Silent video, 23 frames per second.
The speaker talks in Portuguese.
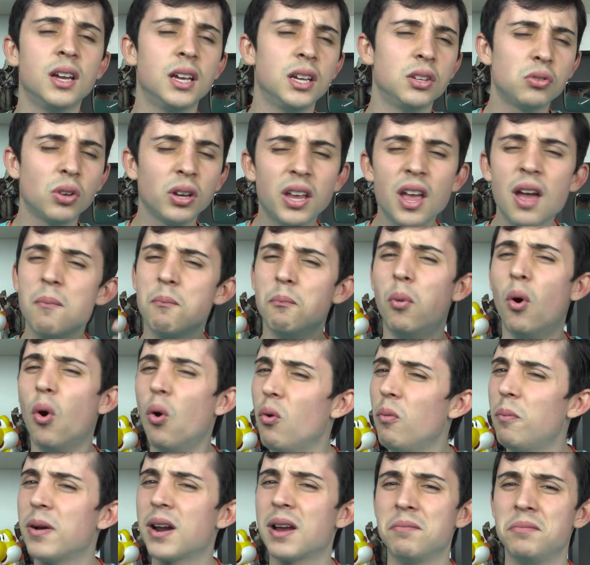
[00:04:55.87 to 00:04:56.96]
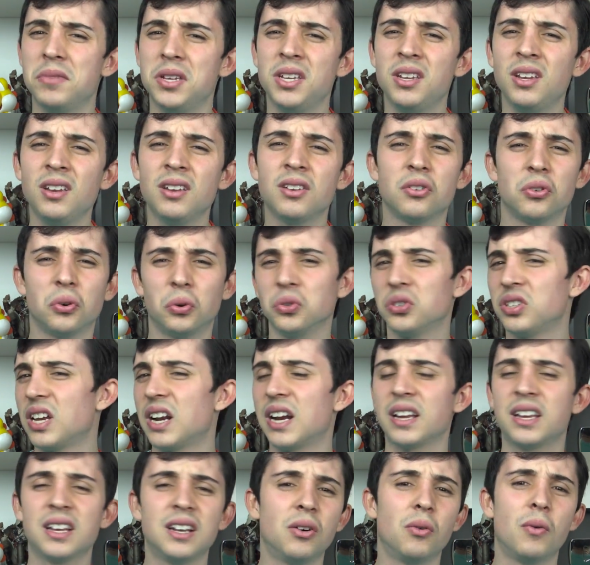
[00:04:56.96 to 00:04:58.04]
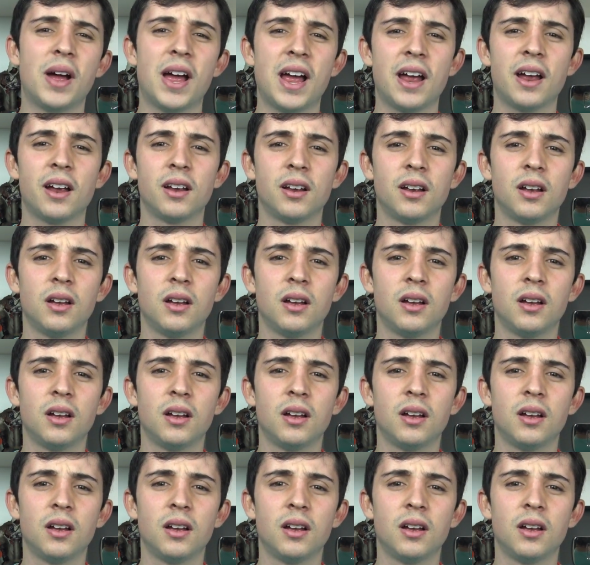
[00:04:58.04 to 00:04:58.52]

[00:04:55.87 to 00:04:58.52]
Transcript: Isso aqui é bom para mim ou será que não é?